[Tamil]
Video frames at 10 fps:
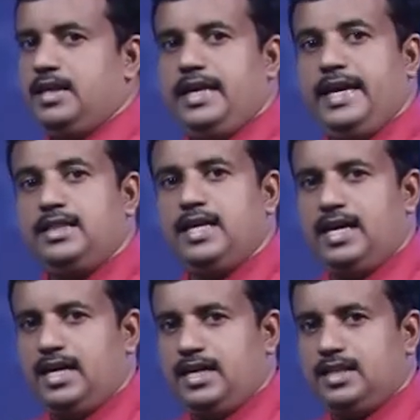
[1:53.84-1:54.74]
இந்த
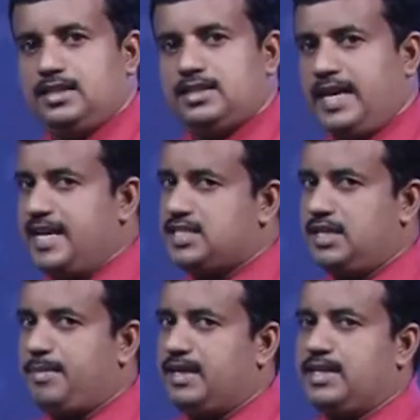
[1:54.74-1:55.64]
தீட்சி
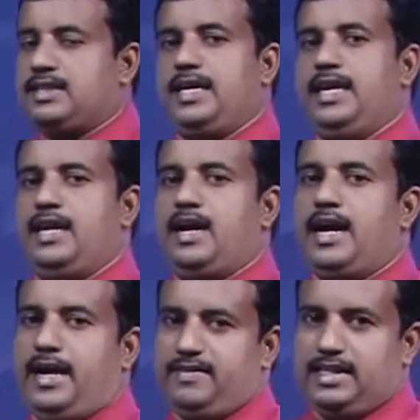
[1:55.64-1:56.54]
மட்டத்தை
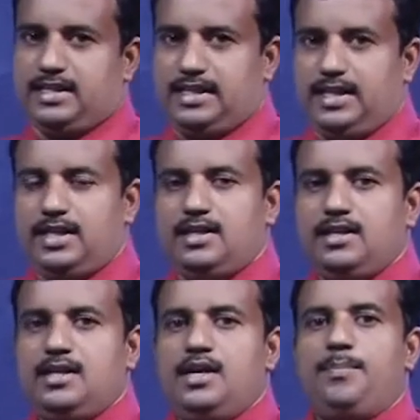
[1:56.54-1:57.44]
அடைவதற்கு
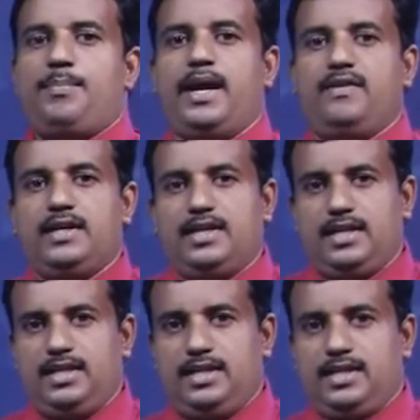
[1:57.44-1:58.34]
பல்வேறு
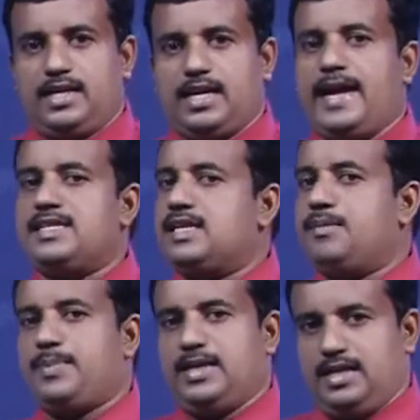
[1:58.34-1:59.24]
கற்றல்
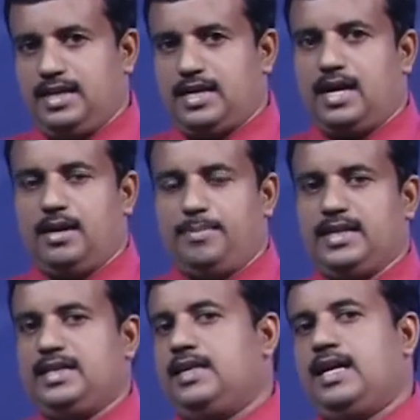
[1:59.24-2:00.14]
பேறுகள்
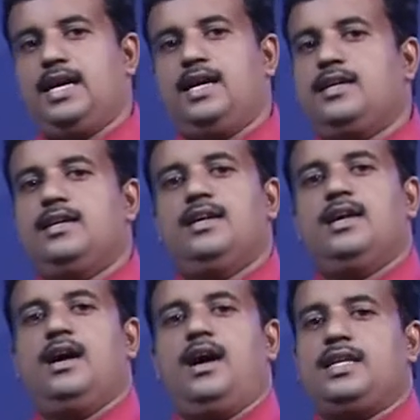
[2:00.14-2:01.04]
காணப்படுகின்றன
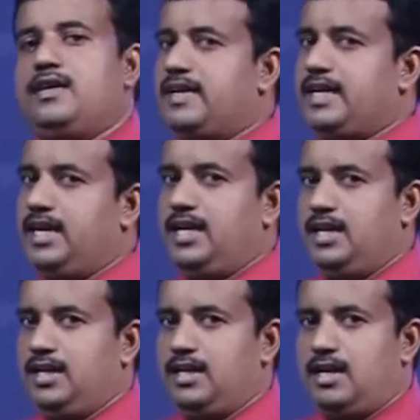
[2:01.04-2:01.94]
அந்த வகையில்
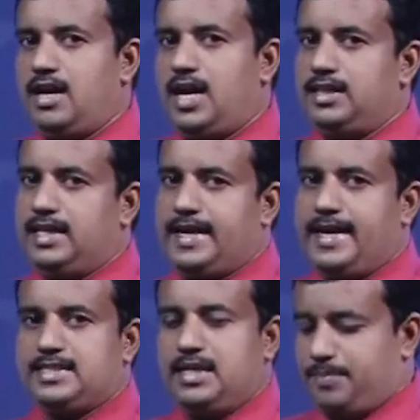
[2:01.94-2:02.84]
அந்த கற்றல்